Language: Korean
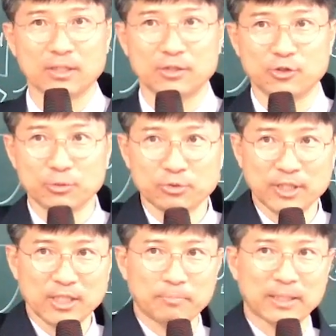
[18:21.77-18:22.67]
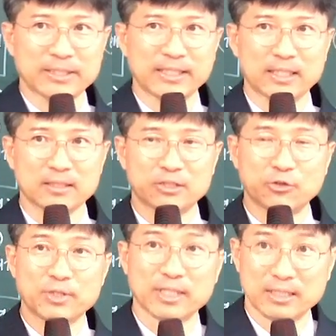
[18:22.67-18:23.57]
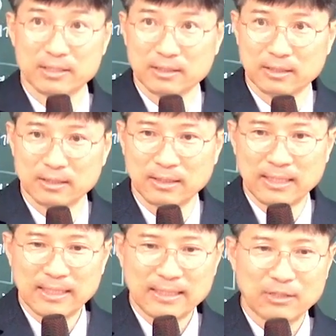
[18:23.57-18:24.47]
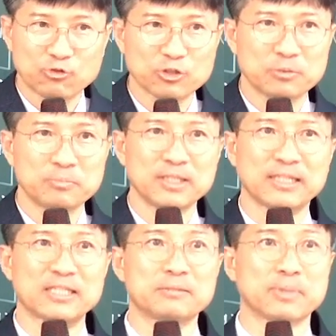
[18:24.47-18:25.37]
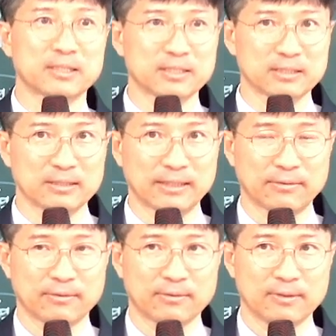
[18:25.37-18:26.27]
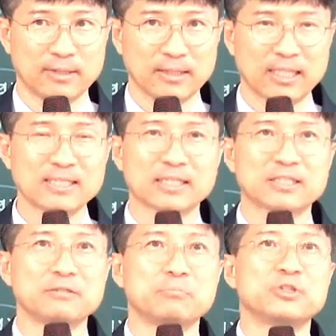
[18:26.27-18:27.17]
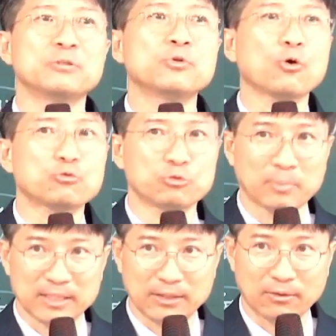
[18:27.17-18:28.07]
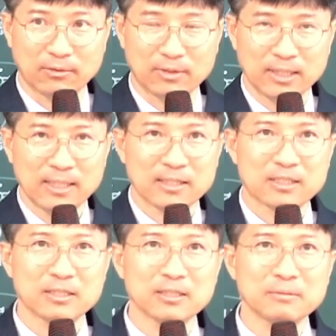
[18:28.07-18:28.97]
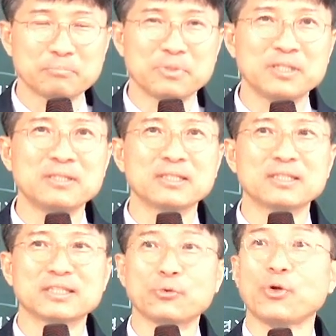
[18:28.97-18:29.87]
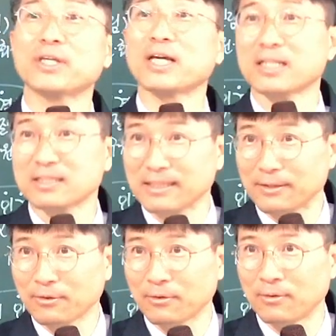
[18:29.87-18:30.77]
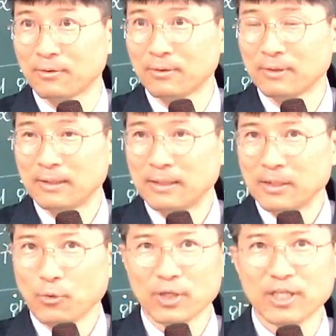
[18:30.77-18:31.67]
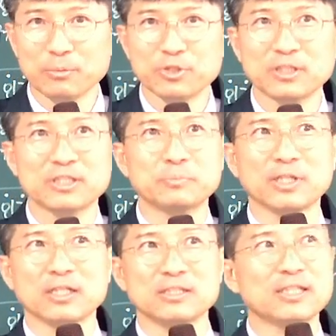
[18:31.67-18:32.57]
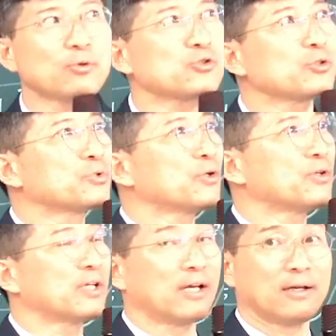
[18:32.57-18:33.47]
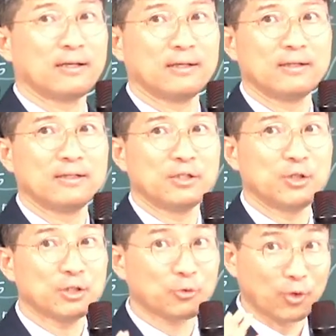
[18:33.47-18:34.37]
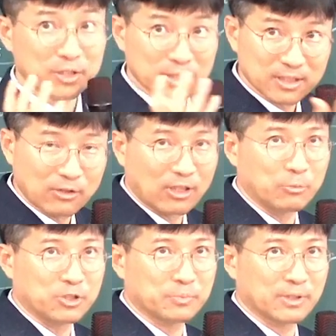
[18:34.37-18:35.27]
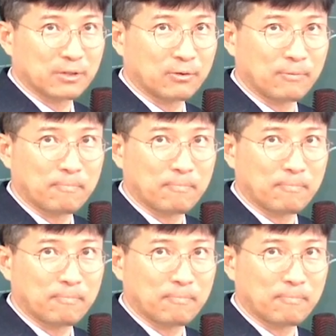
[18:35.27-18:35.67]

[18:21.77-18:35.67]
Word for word: 그러니까 여러분이 받아야 할 그 죄의 삭슬 예수님이 대신 받으신 거예요. 그러니까 이 사실을 믿음으로 구원받아요. 그 믿는 것이 회개하는 거예요. 회개 없이는 십자가를 쳐다볼 수 없어요, 이게. 그 돌아서는 거예요, 갈보리 십자가로.